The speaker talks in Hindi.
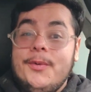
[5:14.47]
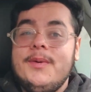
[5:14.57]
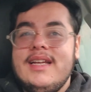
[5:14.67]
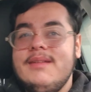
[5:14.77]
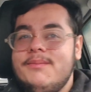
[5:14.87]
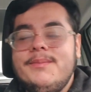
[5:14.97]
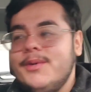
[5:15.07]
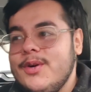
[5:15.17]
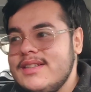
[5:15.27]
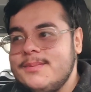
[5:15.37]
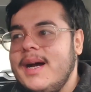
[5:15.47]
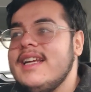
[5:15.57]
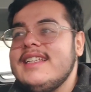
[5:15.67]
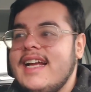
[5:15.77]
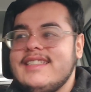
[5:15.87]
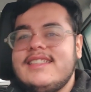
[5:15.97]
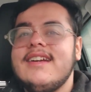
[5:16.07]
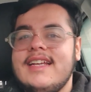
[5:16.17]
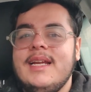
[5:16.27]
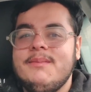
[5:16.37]
होंगे बिकॉज भाई दैट्स
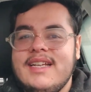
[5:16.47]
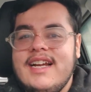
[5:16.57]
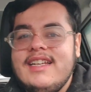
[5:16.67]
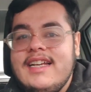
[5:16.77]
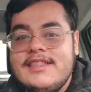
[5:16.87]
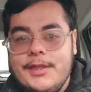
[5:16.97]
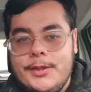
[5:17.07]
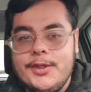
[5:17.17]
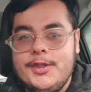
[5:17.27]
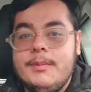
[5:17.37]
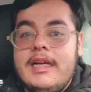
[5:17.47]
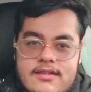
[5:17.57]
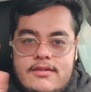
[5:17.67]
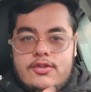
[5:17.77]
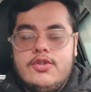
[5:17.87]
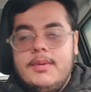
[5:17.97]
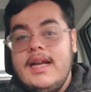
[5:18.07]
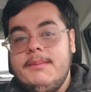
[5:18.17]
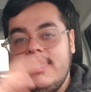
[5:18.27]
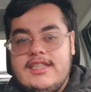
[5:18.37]
द गेम ठीक है दैट्स द यूट्यूब गेम तो
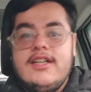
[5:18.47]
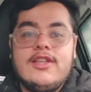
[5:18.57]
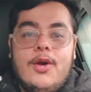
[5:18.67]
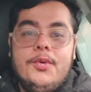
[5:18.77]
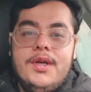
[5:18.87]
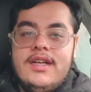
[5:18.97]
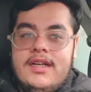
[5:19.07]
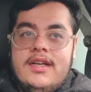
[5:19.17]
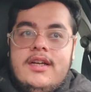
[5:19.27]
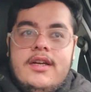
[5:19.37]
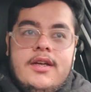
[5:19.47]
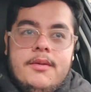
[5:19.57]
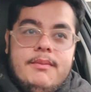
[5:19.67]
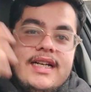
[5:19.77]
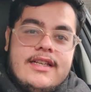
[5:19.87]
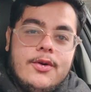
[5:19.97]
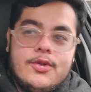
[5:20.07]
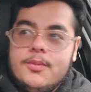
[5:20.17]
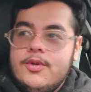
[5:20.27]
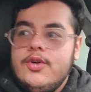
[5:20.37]
भाई मैं चलता हूँ मिलता हूँ
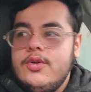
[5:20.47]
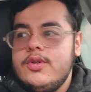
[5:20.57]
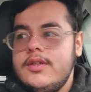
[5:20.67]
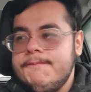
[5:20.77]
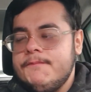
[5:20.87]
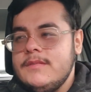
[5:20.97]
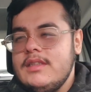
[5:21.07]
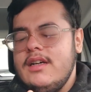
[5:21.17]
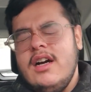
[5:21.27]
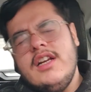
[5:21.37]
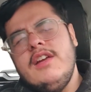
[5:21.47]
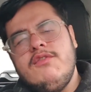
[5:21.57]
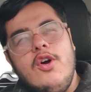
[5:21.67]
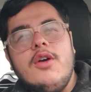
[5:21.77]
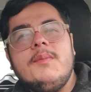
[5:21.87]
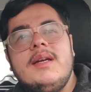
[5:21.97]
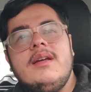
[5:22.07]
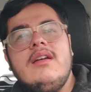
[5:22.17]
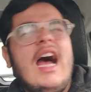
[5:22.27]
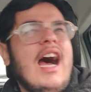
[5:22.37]
तुमको अगले व्लॉग में
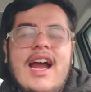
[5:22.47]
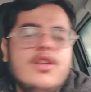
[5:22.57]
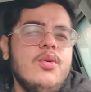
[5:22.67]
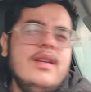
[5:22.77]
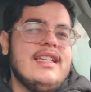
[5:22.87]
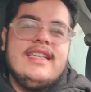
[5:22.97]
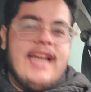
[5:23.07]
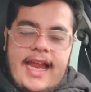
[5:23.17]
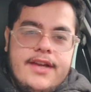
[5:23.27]
आई डोंट लाइक